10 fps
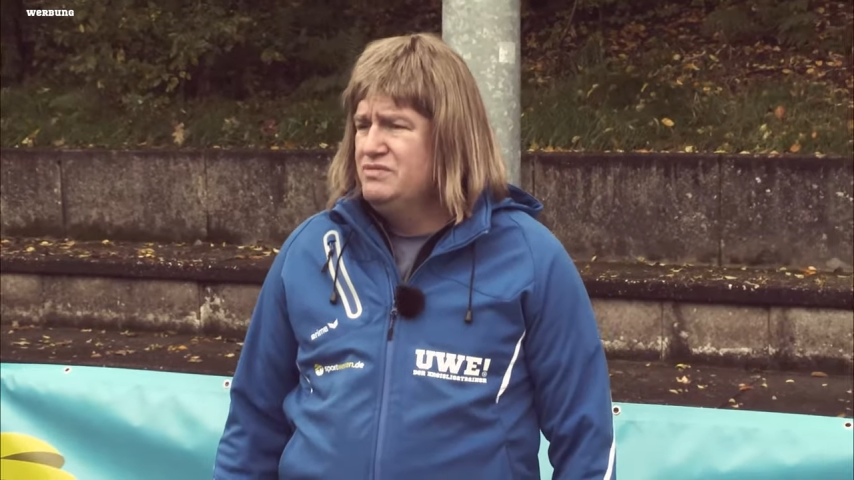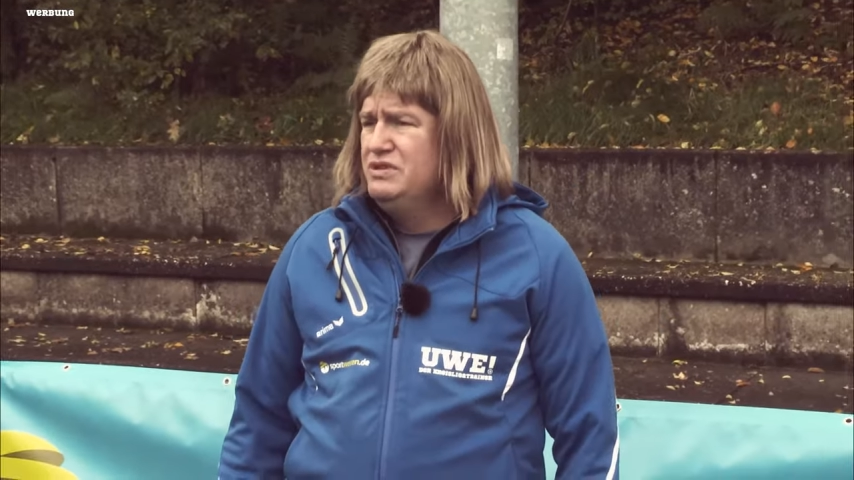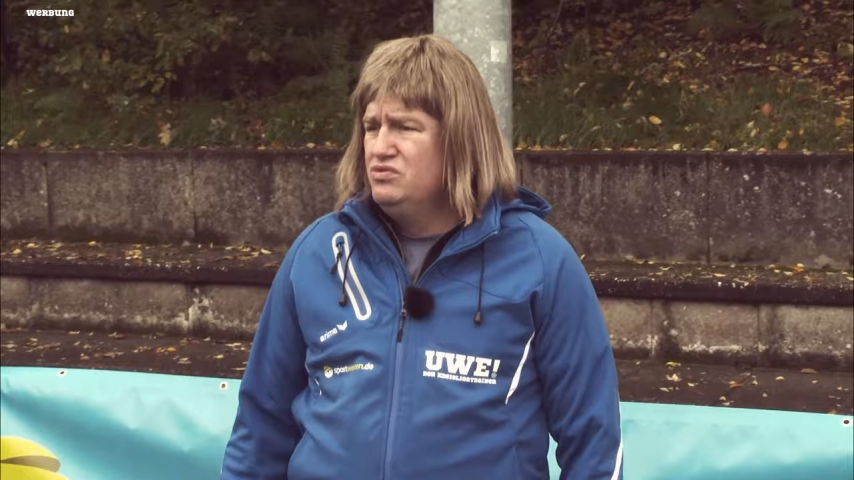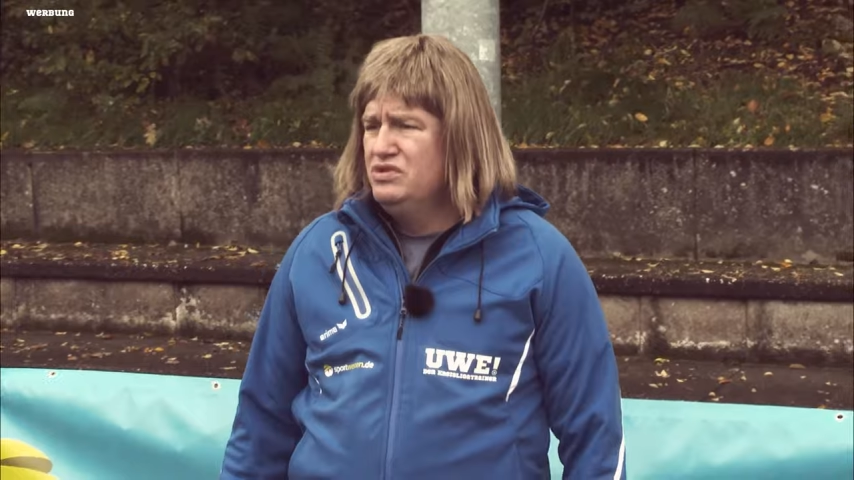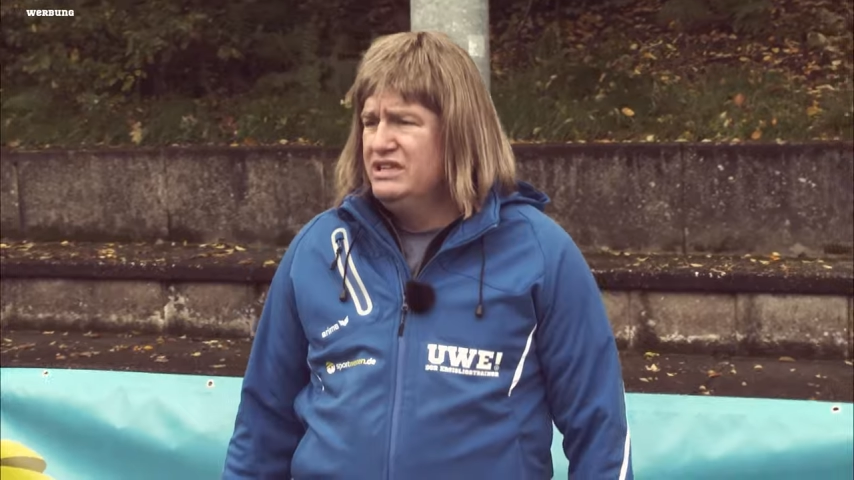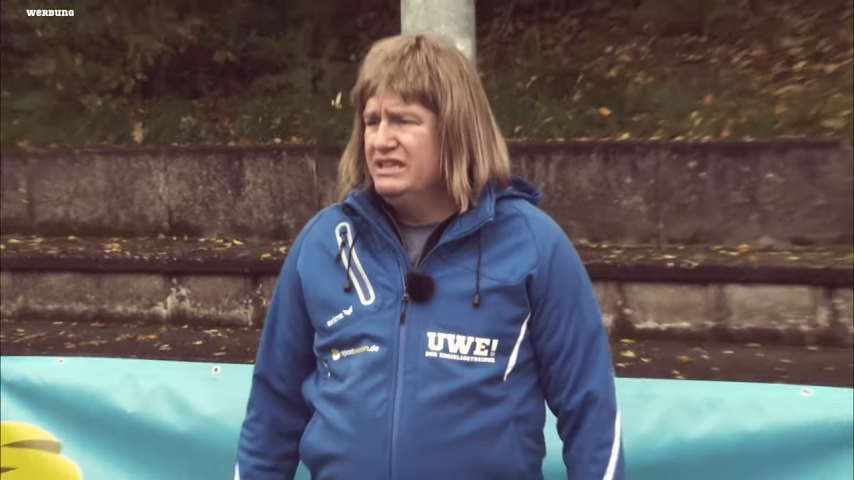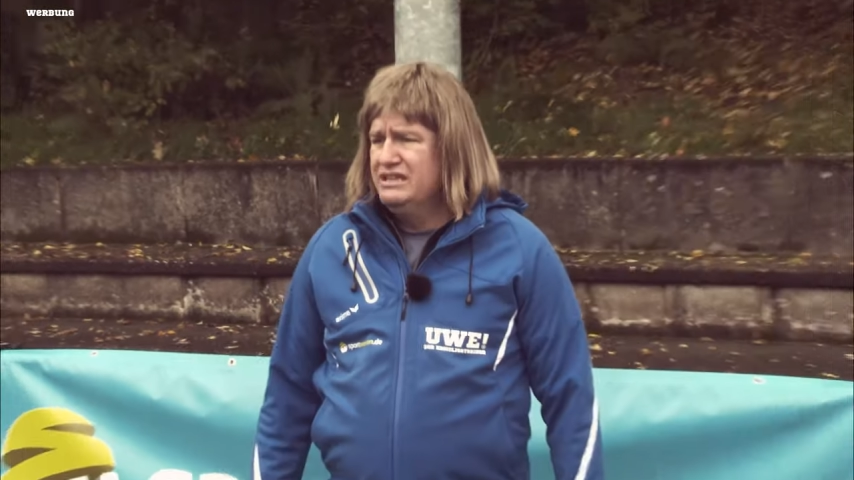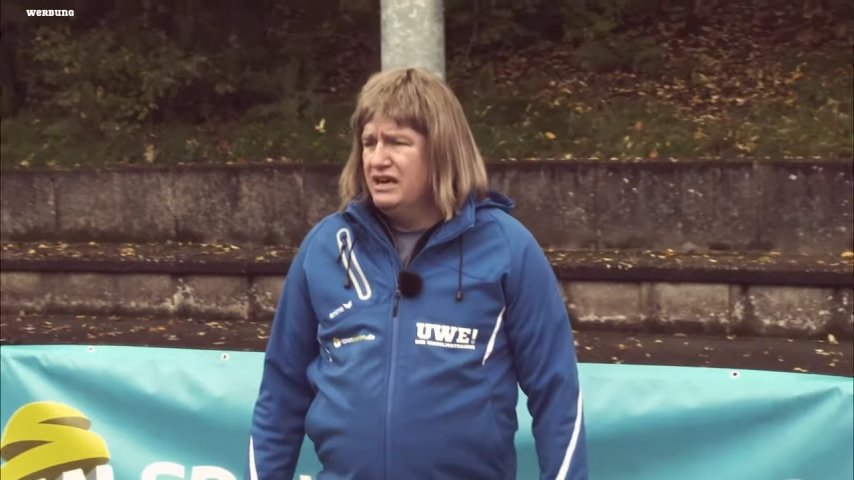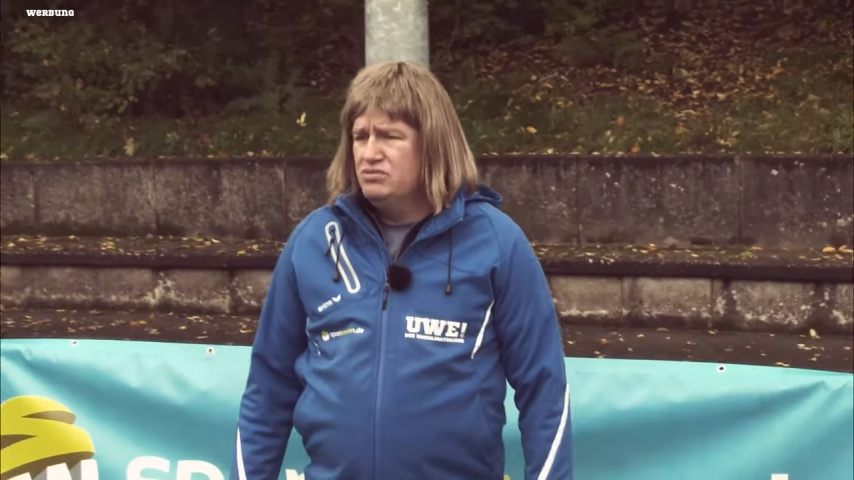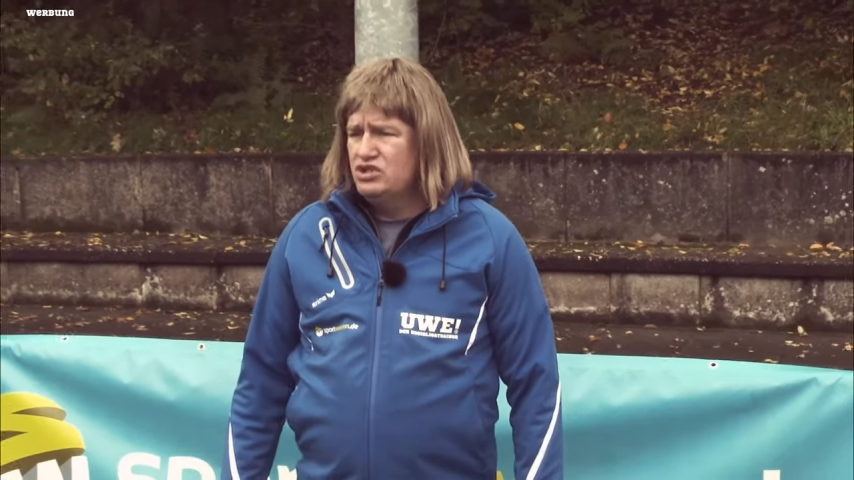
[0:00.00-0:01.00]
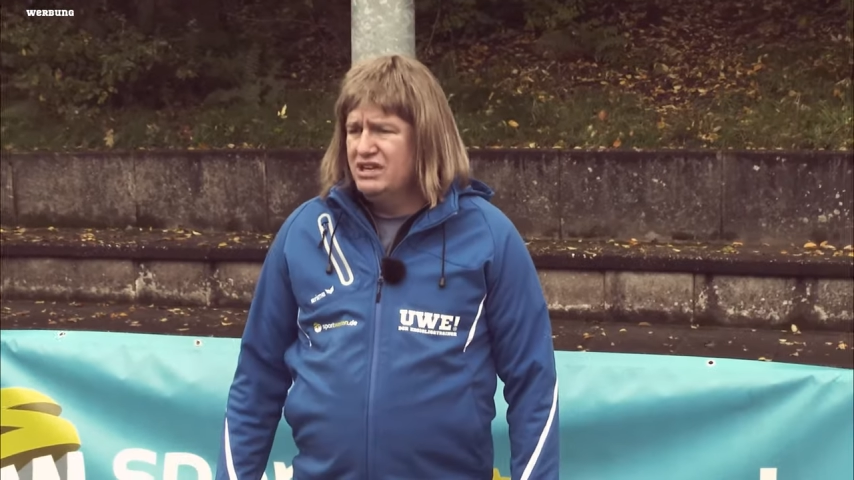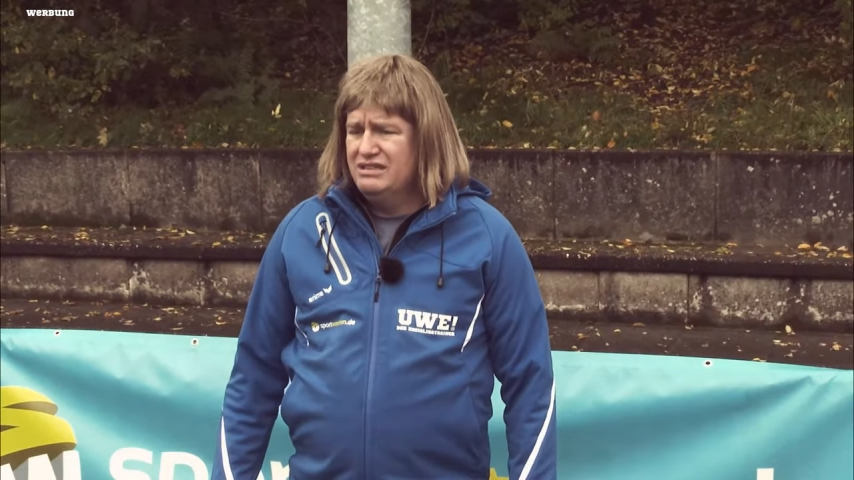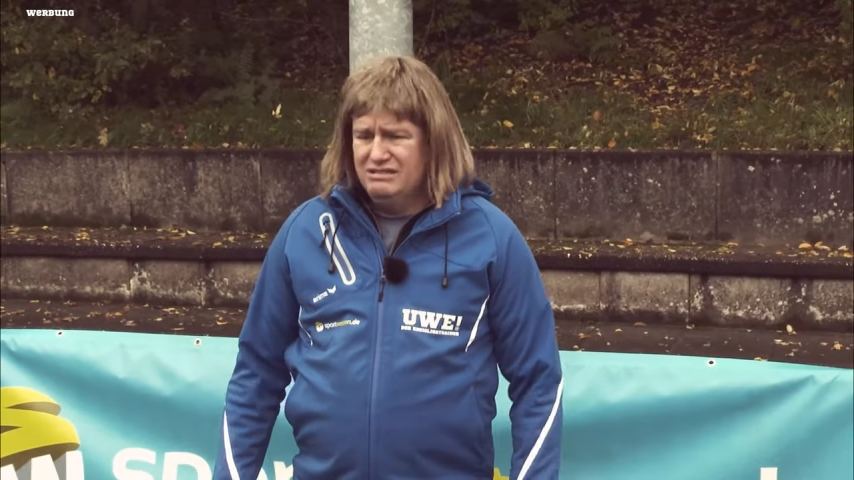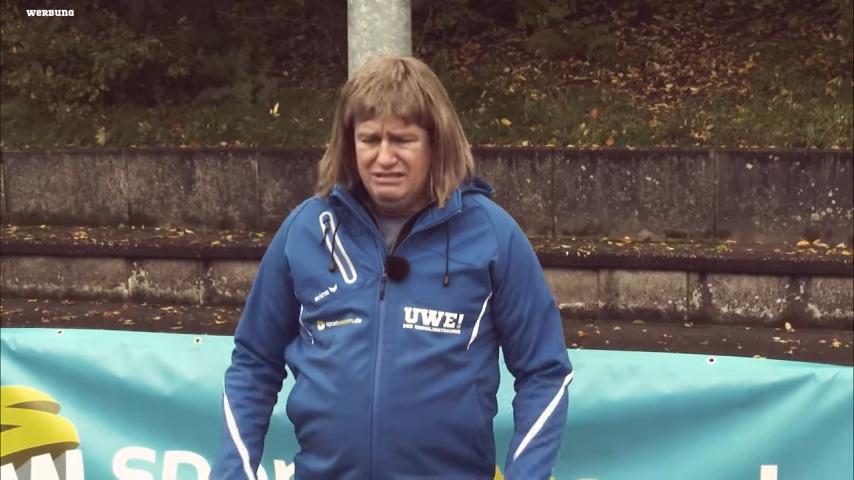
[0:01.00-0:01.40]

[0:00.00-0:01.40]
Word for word: Minuten gegen Darmstadt.